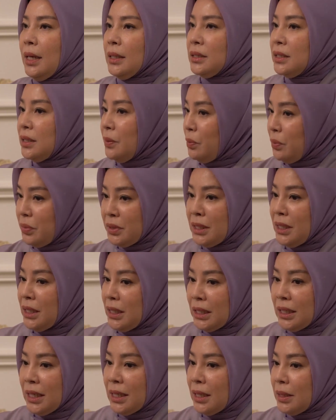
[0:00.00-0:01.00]
Se jadi
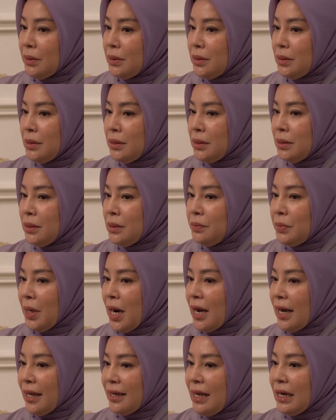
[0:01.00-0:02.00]
kita uh,
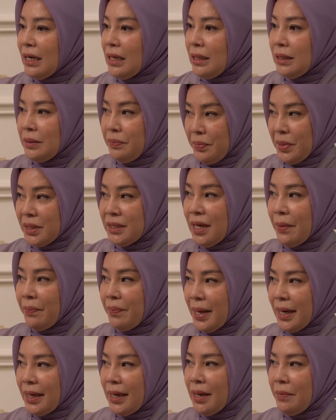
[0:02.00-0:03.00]
berangkat dari
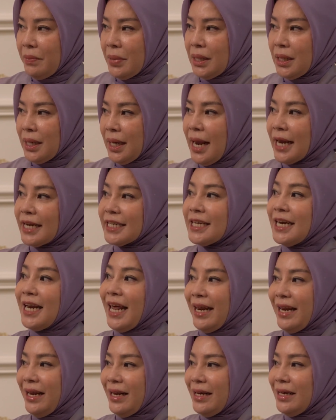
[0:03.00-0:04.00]
persiapan ya, berarti kan hari
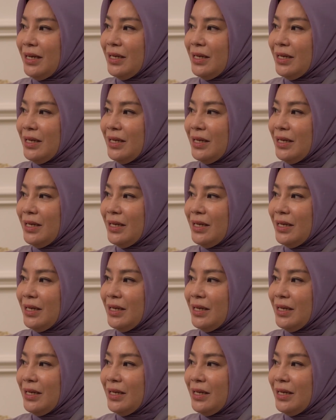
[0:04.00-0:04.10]
Senin.